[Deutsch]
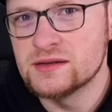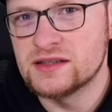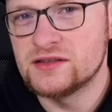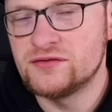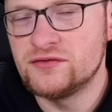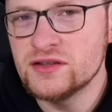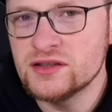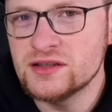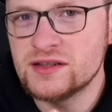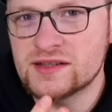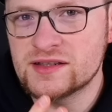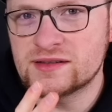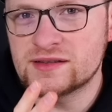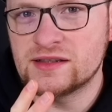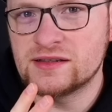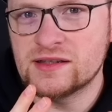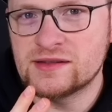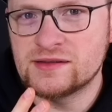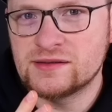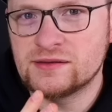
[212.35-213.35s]
Ich finde, dass
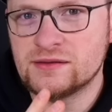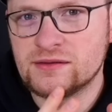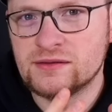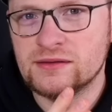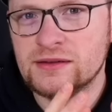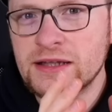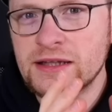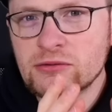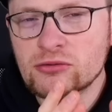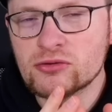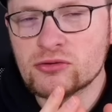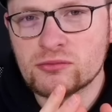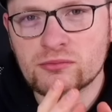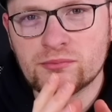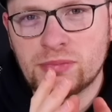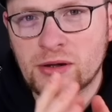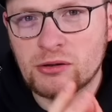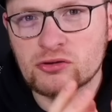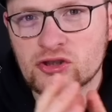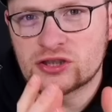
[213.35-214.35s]
das
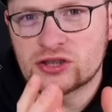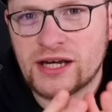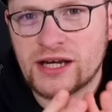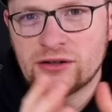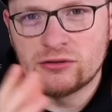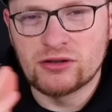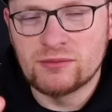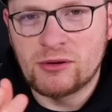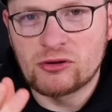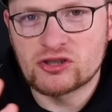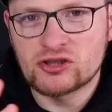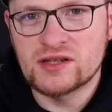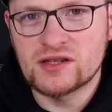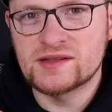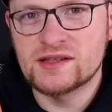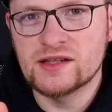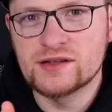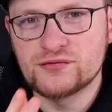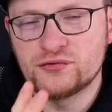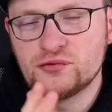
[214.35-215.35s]
Lego-Baustein oder
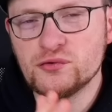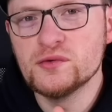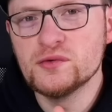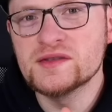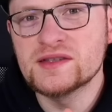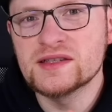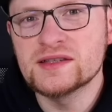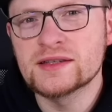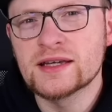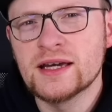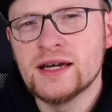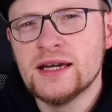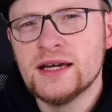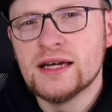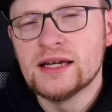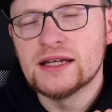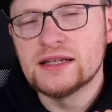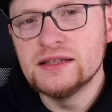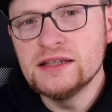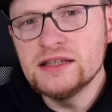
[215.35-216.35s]
Bausteinsets fügen sich
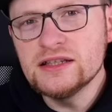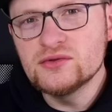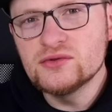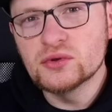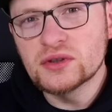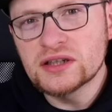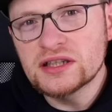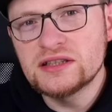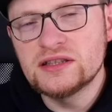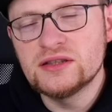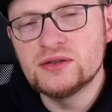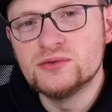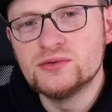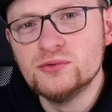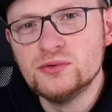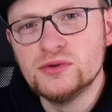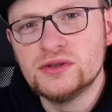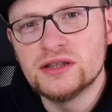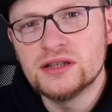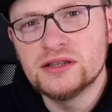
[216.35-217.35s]
nie so richtig
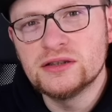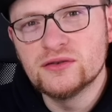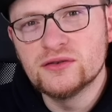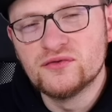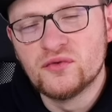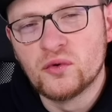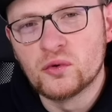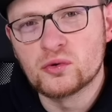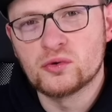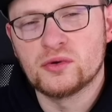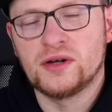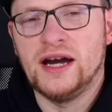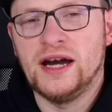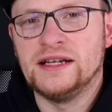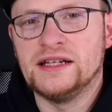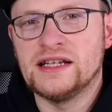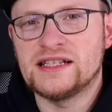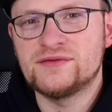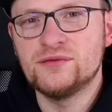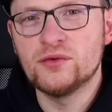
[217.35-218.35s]
gut in eine Wohnung ein.
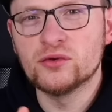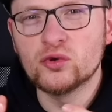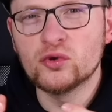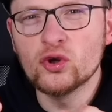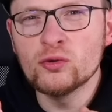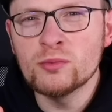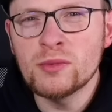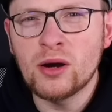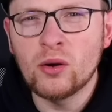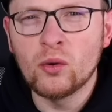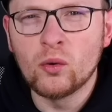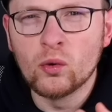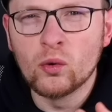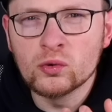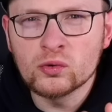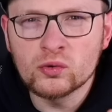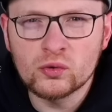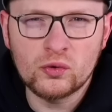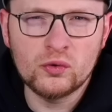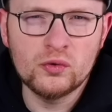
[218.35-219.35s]
Das wirkt immer
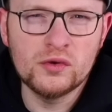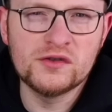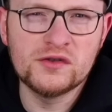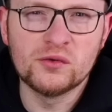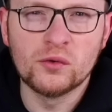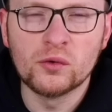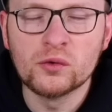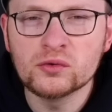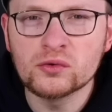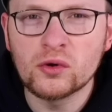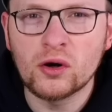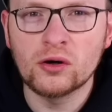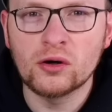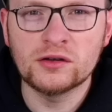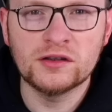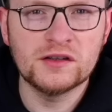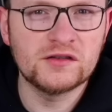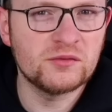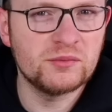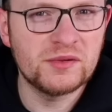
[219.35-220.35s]
unruhig,
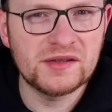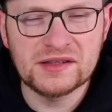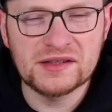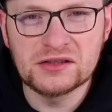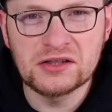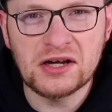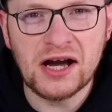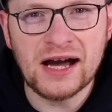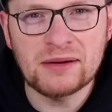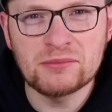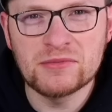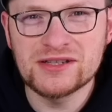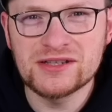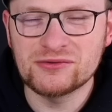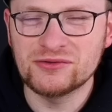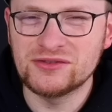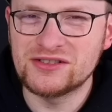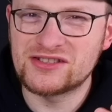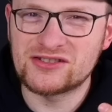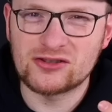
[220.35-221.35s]
unordentlich, so ein bisschen kramig
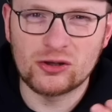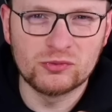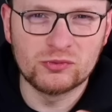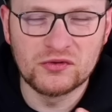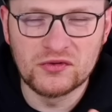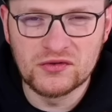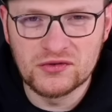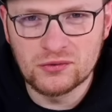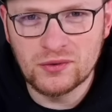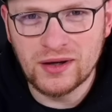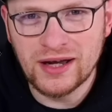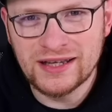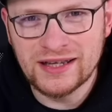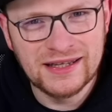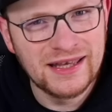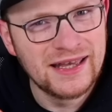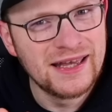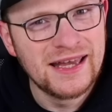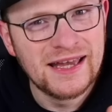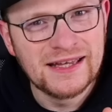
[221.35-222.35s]
und es staubt so ein.
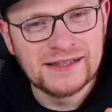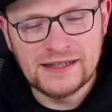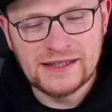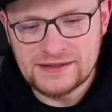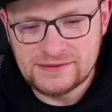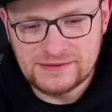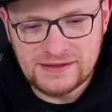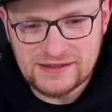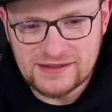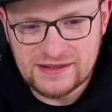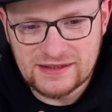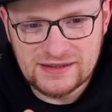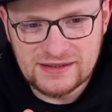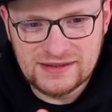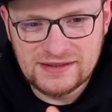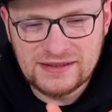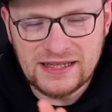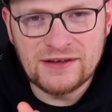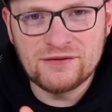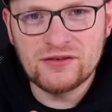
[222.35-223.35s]
Das, das
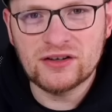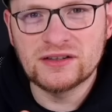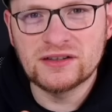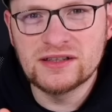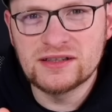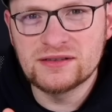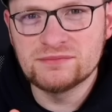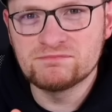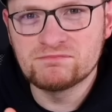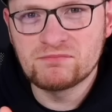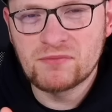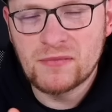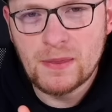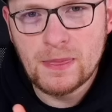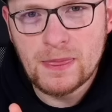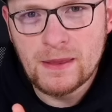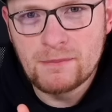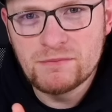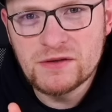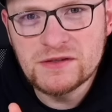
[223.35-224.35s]
sieht einfach nicht,
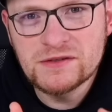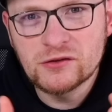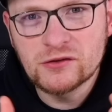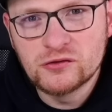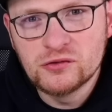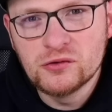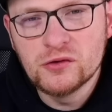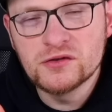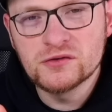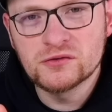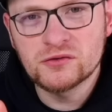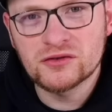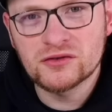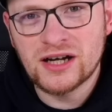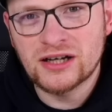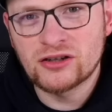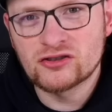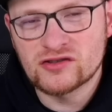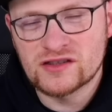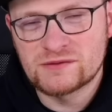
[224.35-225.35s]
nicht natürlich und
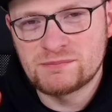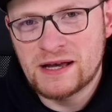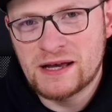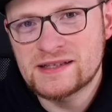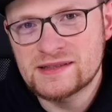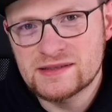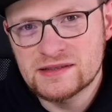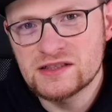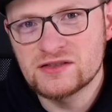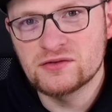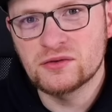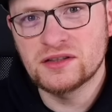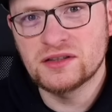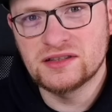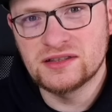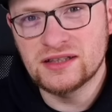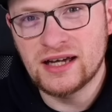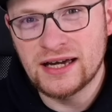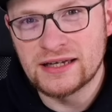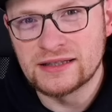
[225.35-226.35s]
organisch aus, passt nicht so
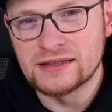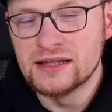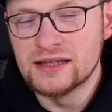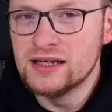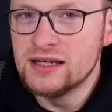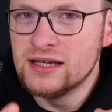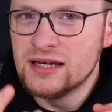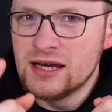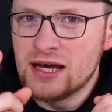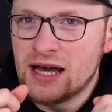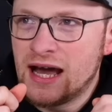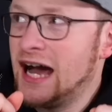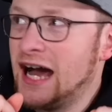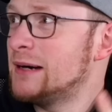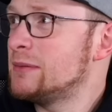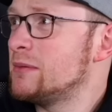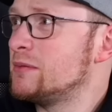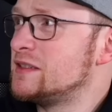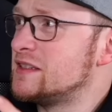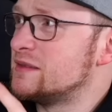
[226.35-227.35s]
richtig rein.
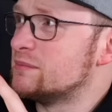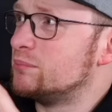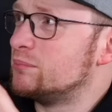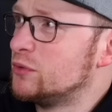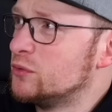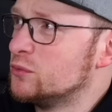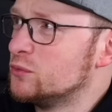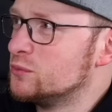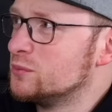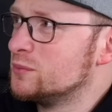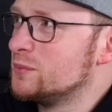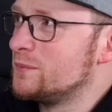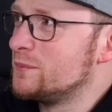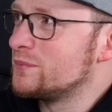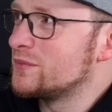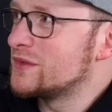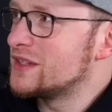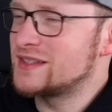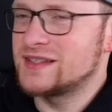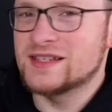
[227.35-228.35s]
Aber bei diesen Blumen,
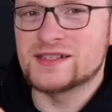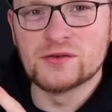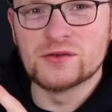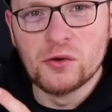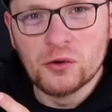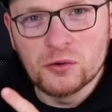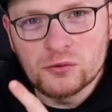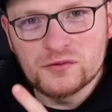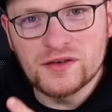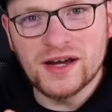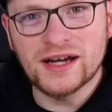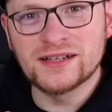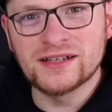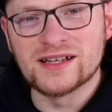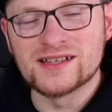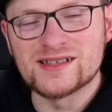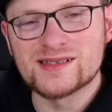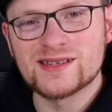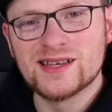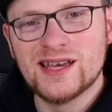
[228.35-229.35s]
ist das irgendwie
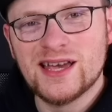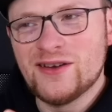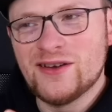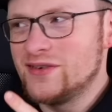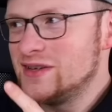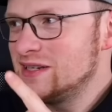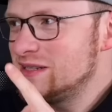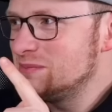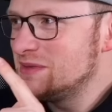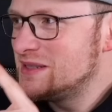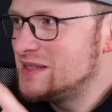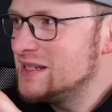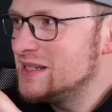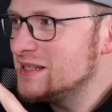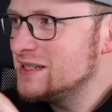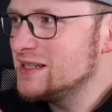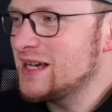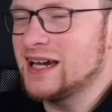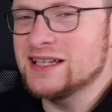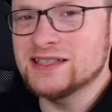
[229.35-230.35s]
anders. Wenn ich mir die in
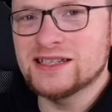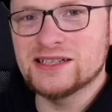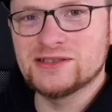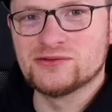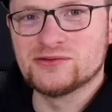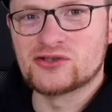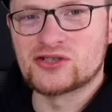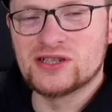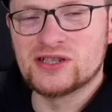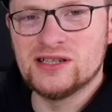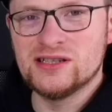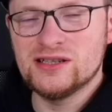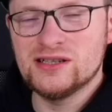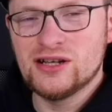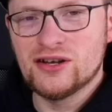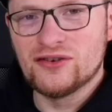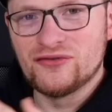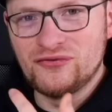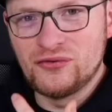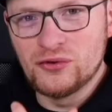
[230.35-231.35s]
die Einrichtung stelle,
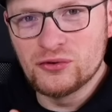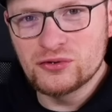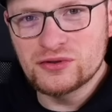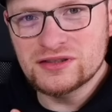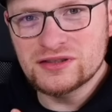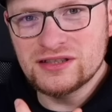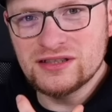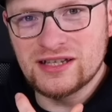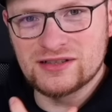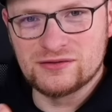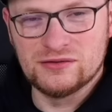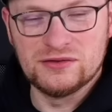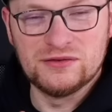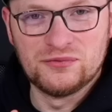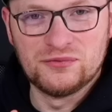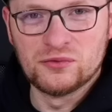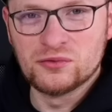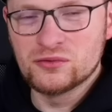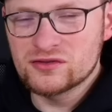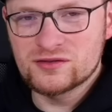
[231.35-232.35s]
wirken die, also in die
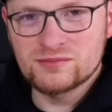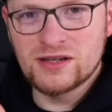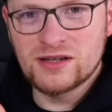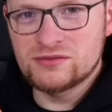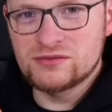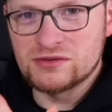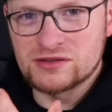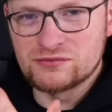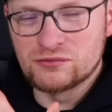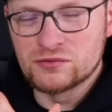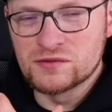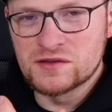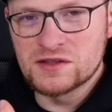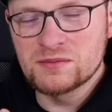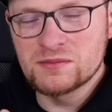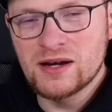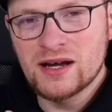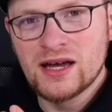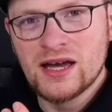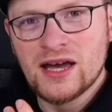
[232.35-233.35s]
Wohnung zum Beispiel, ins
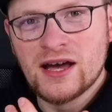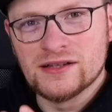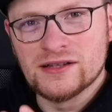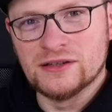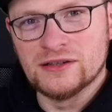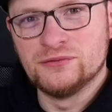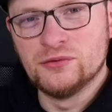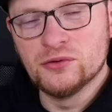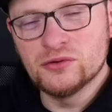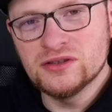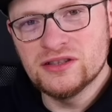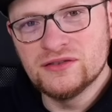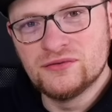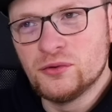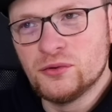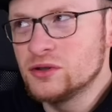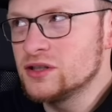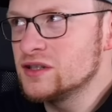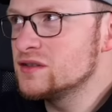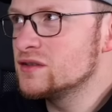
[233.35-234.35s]
Wohnzimmer, dann wirken die
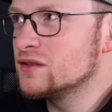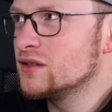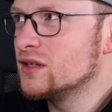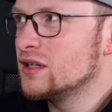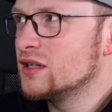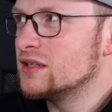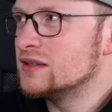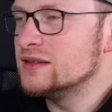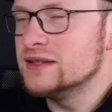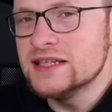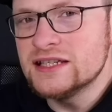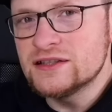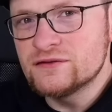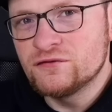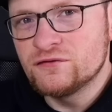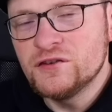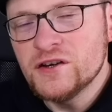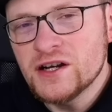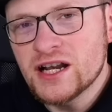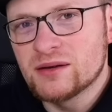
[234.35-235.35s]
wirklich nicht
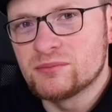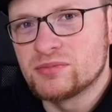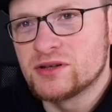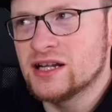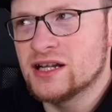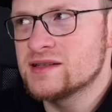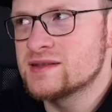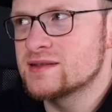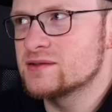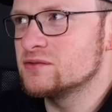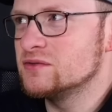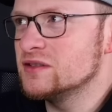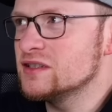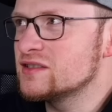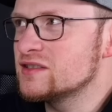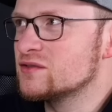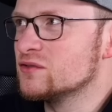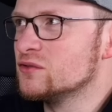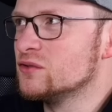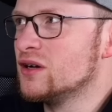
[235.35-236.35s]
fehl am Platz und nicht
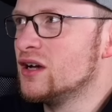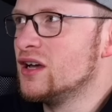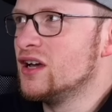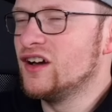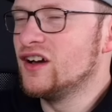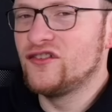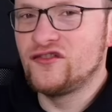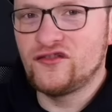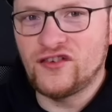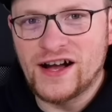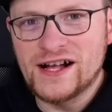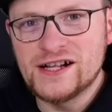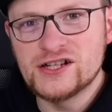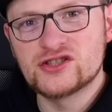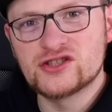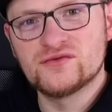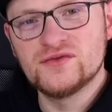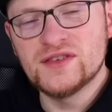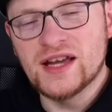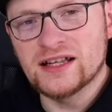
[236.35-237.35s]
so
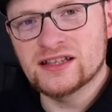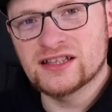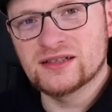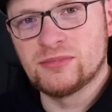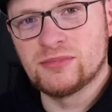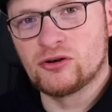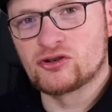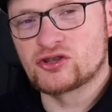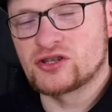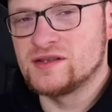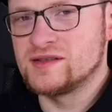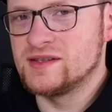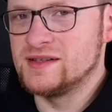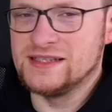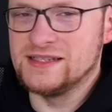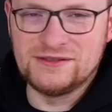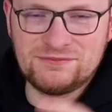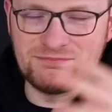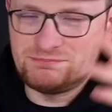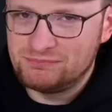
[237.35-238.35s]
falsch wie andere Bausteinsets.
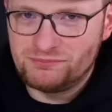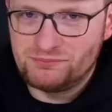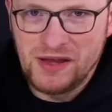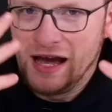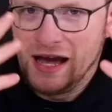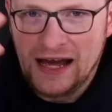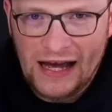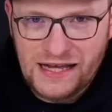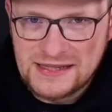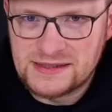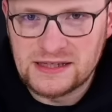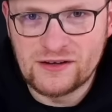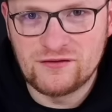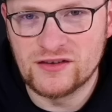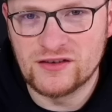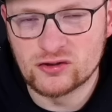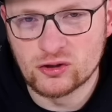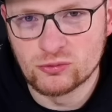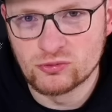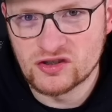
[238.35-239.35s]
Ich erzähle
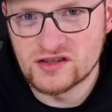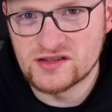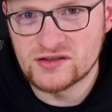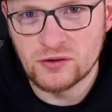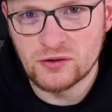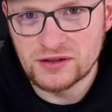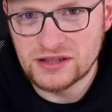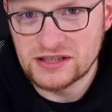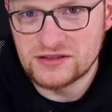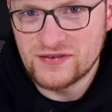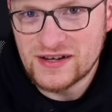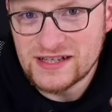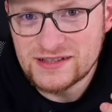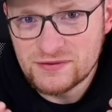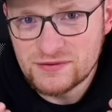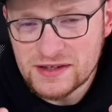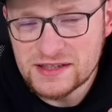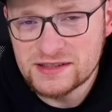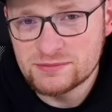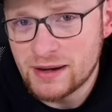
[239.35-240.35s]
vielleicht komisches Zeug. Ich weiß,
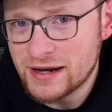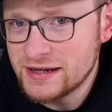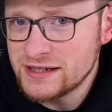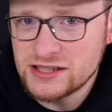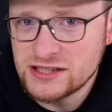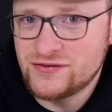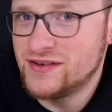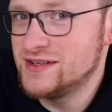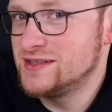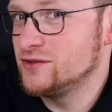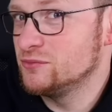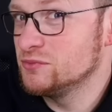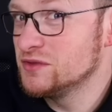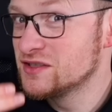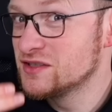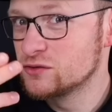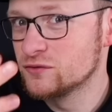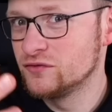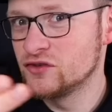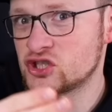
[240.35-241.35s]
wie ich es meine. Ich weiß nicht, ob ihr
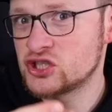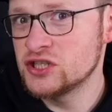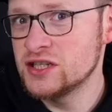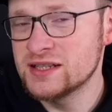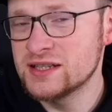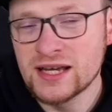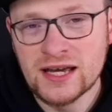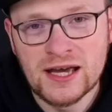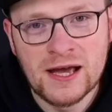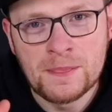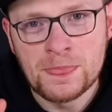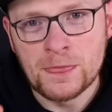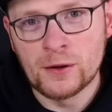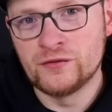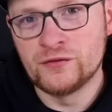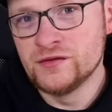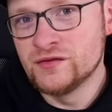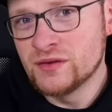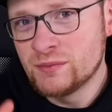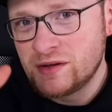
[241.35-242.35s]
es so versteht. Auf
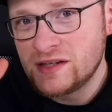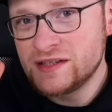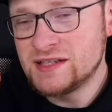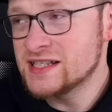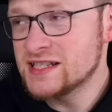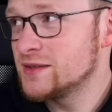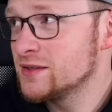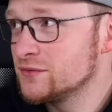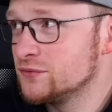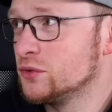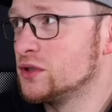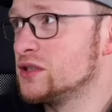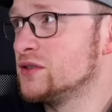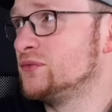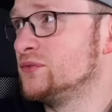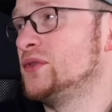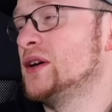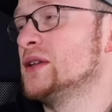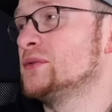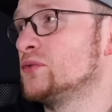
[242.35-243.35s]
jeden Fall bin ich deswegen wirklich ein
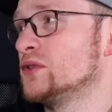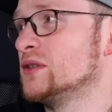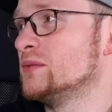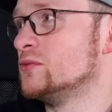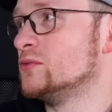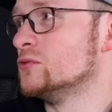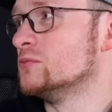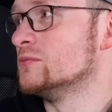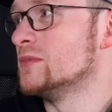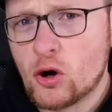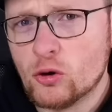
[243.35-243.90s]
Fan von den Blumen.